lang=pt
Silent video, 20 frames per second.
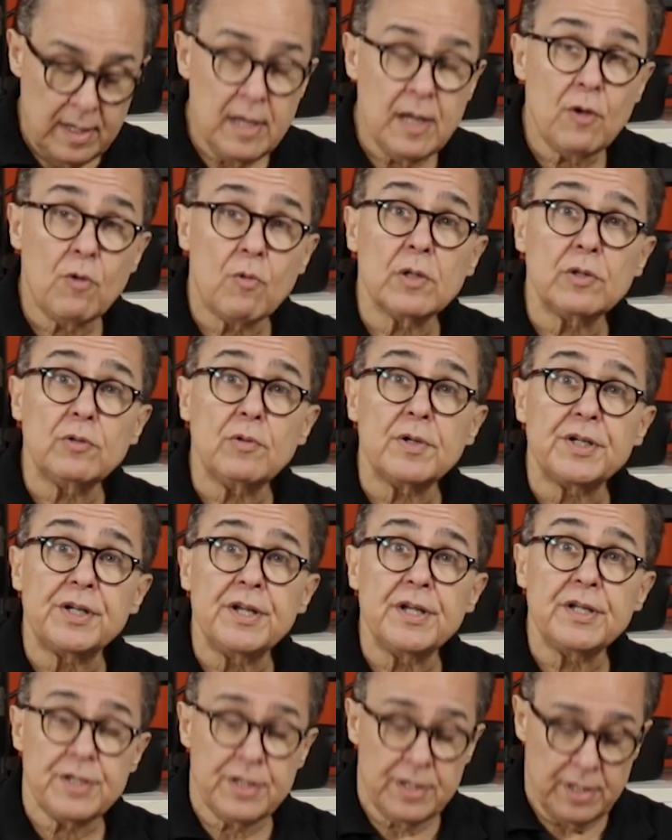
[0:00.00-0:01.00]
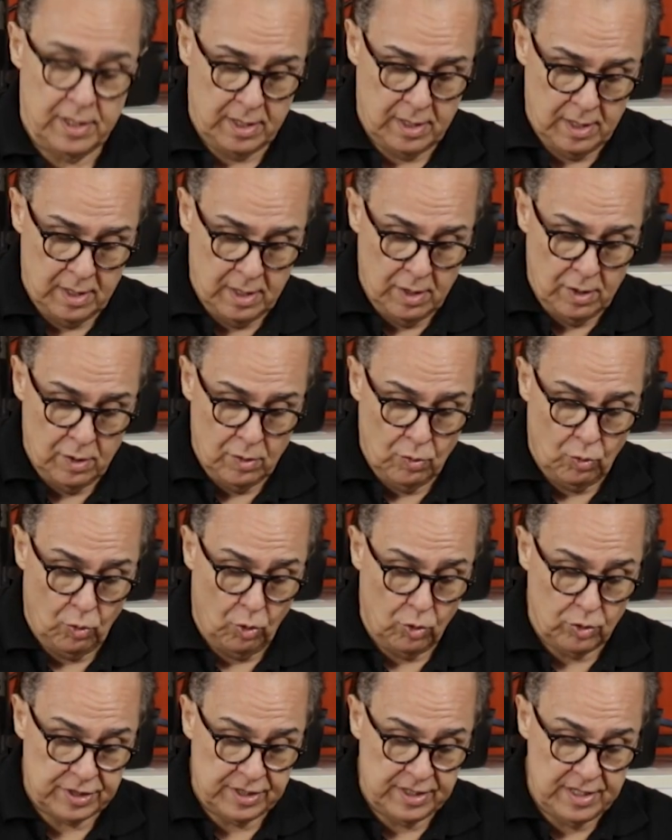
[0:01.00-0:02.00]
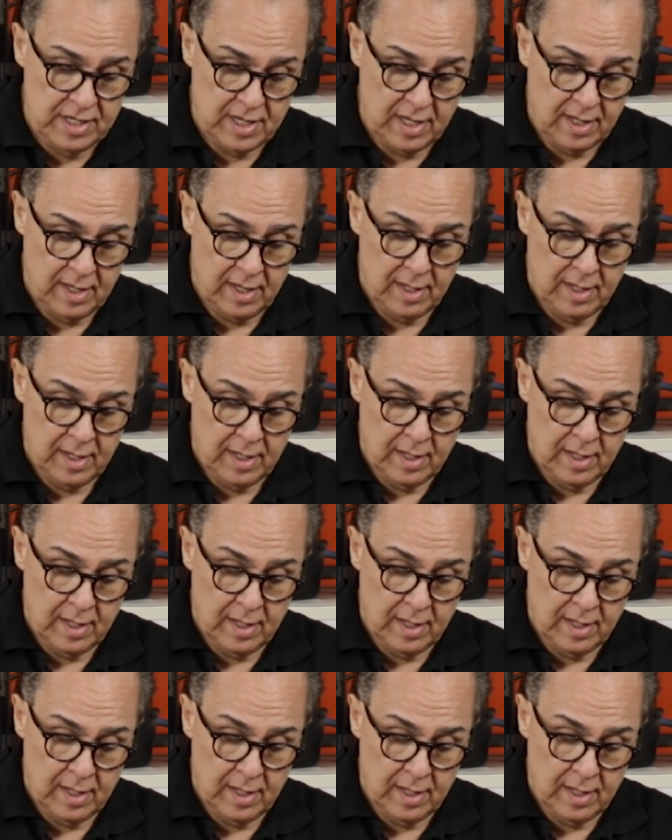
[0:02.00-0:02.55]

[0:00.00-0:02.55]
enquanto a gente cozinha